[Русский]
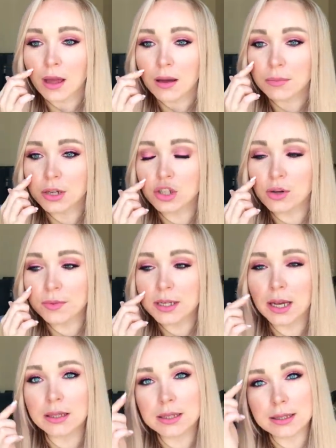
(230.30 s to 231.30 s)
Причем,
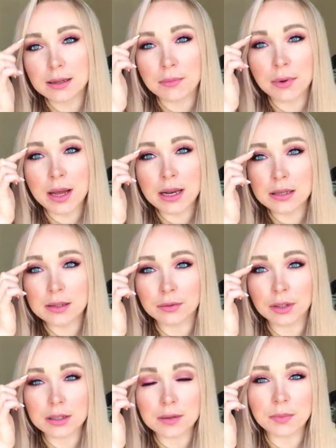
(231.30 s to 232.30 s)
где они сломались,
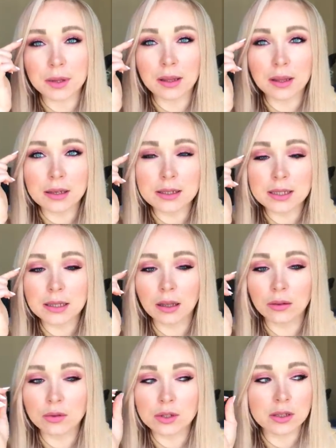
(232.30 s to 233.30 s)
вот эти пеньки
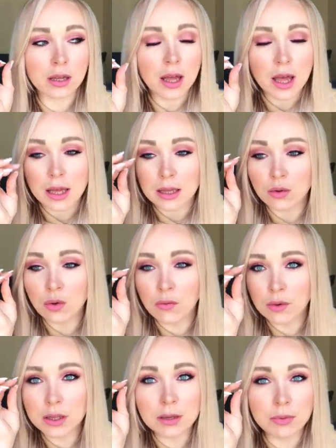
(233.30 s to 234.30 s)
остаются,
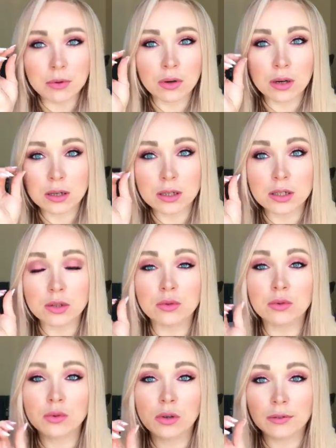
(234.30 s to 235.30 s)
новые неплохо
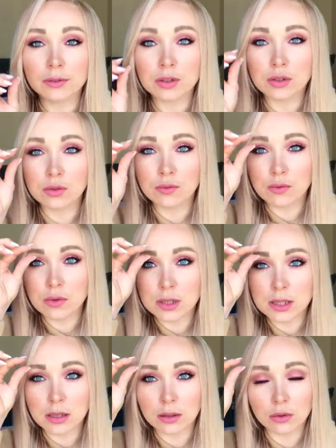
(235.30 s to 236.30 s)
растут луковицы, но
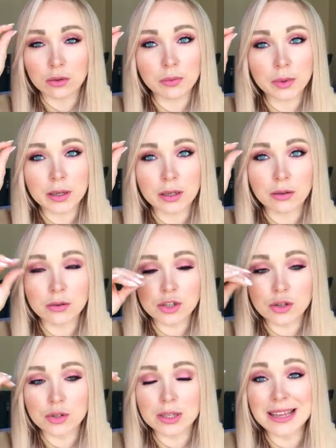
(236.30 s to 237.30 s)
волосы, которые были
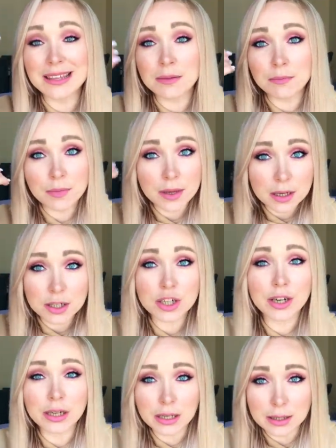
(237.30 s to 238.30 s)
отрощены, то есть они
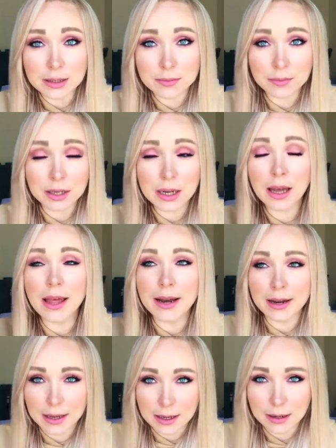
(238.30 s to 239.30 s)
пережглись,
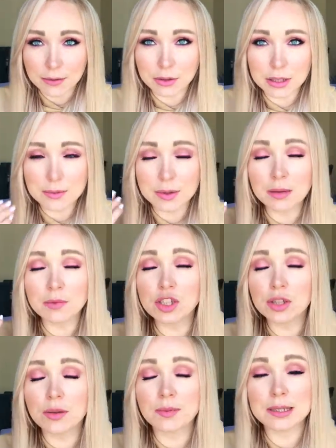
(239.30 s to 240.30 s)
перегорели вот этим
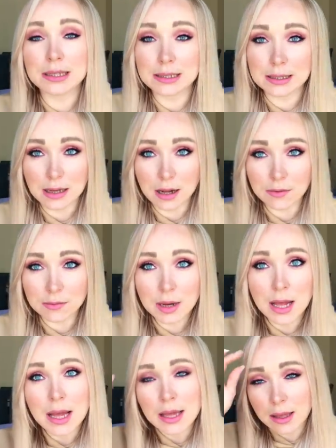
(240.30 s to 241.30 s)
химическим составом
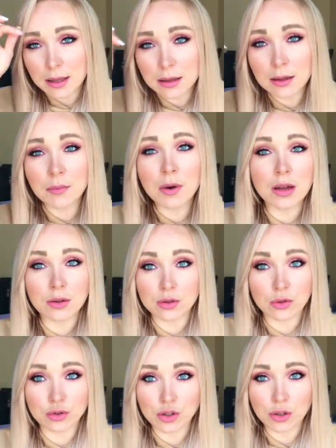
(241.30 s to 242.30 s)
и не
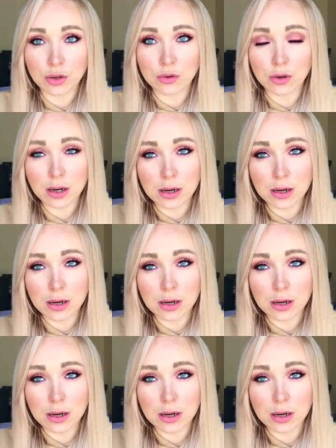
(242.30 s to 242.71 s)
ломаются очень легко.